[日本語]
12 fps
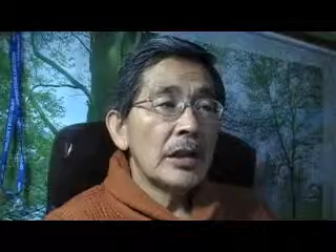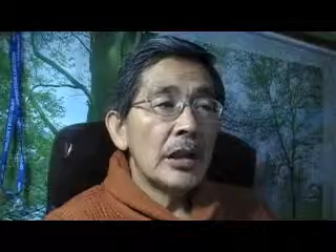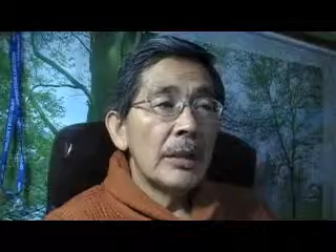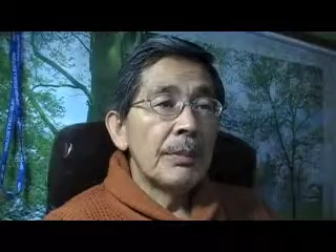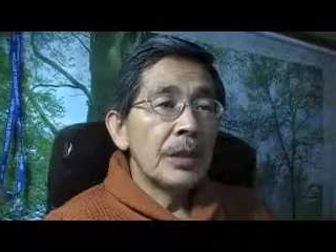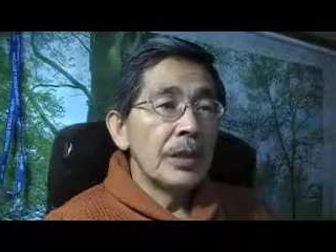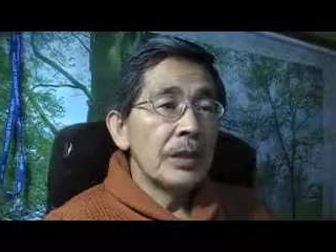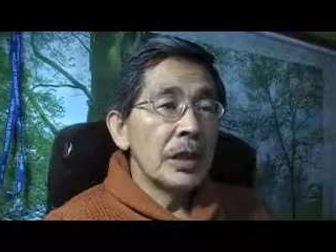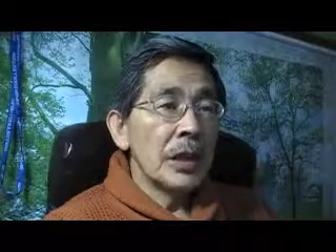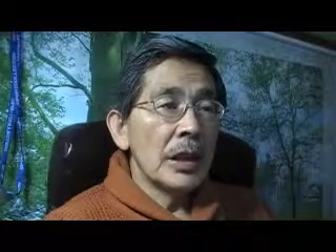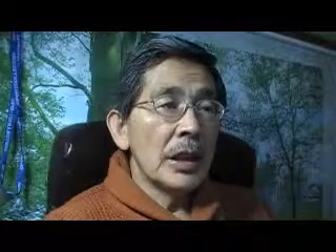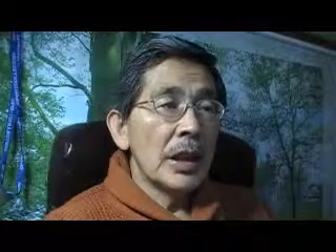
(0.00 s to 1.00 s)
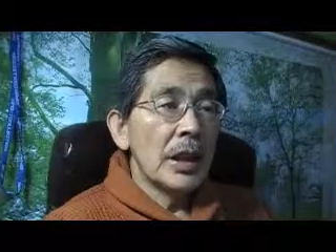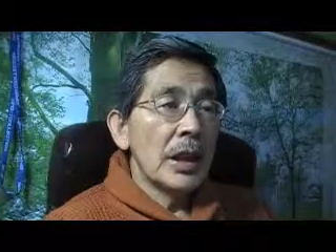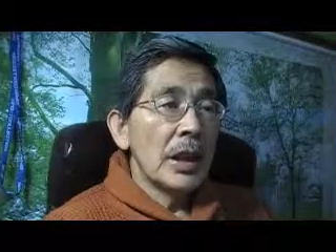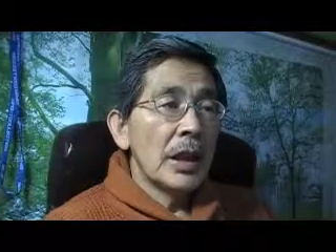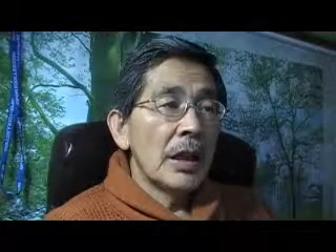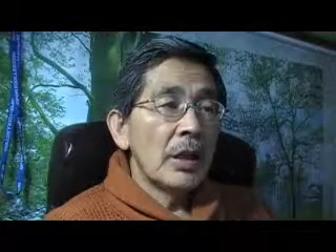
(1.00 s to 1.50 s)
で、潜伏期、
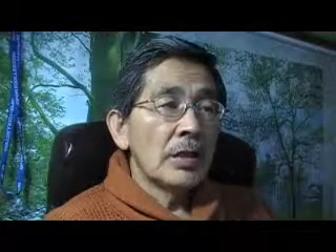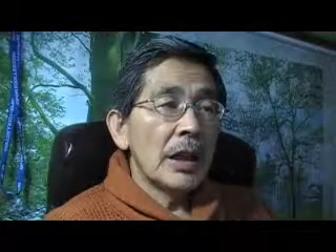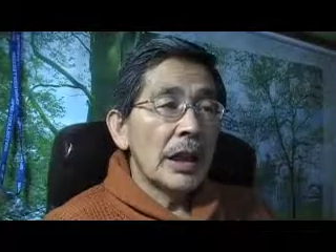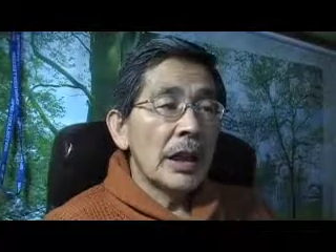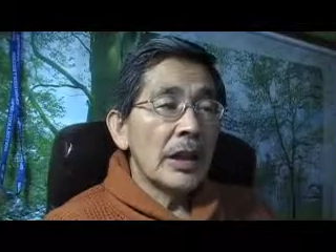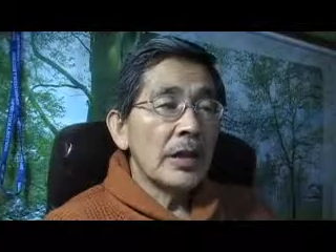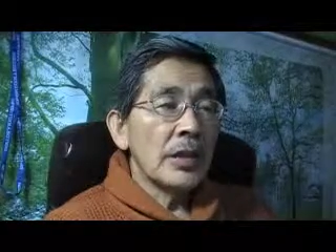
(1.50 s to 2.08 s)
6歳から